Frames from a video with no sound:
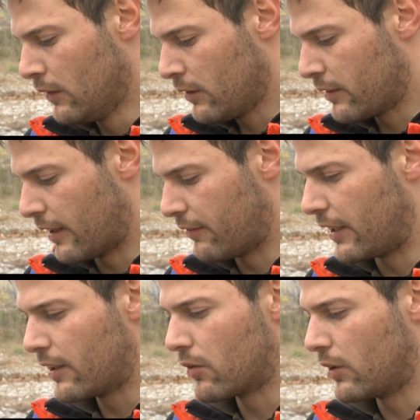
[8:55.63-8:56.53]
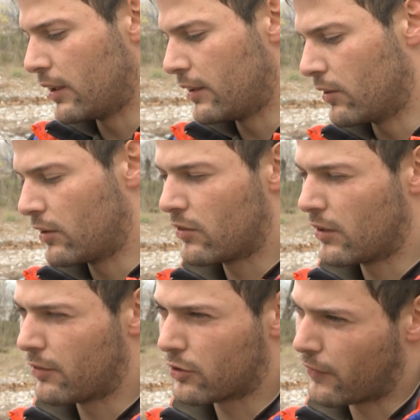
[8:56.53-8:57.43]
da veicoli di origine
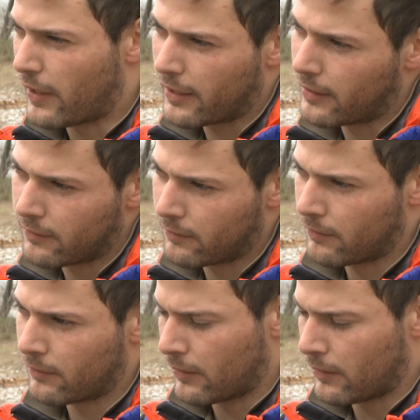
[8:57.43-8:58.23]
Volkswagen, Volkswagen.